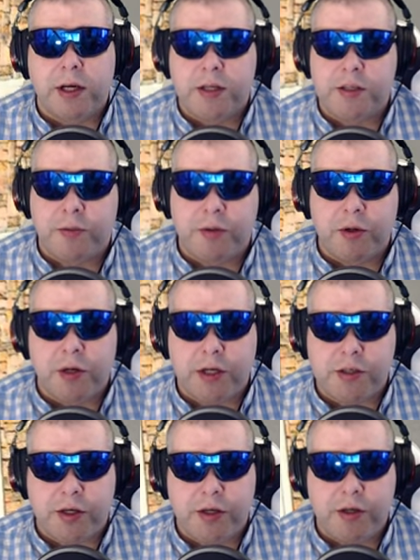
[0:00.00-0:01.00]
naczep, to
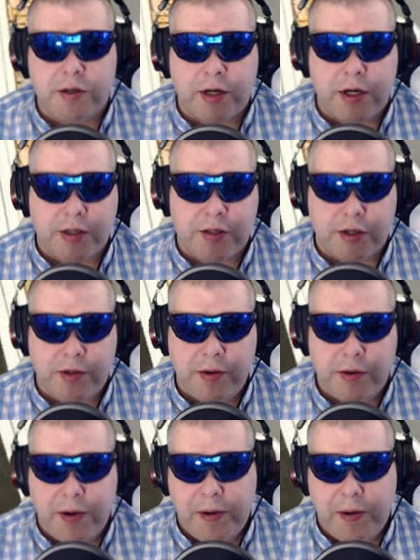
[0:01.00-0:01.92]
raczej, raczej